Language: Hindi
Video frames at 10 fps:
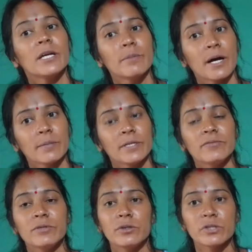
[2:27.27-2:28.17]
एक बार
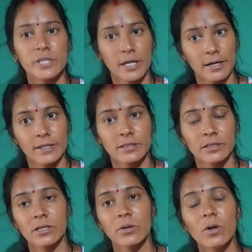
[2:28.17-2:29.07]
मेरी वीडियो चेक कर
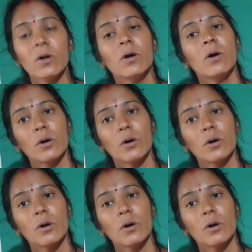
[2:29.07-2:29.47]
सकते हो